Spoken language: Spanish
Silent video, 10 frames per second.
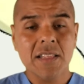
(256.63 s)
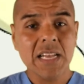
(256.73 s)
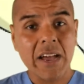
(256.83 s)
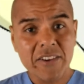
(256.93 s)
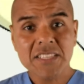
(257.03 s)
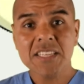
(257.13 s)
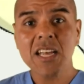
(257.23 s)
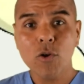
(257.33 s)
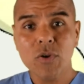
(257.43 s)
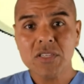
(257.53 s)
Cabeza,
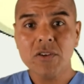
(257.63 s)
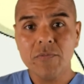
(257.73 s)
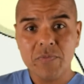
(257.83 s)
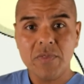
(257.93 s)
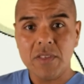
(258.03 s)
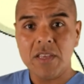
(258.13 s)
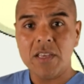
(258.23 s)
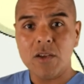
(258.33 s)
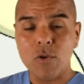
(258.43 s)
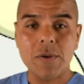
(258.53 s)
cuello
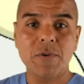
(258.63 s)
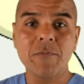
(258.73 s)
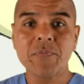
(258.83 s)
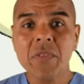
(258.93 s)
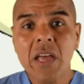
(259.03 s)
y cuerpo.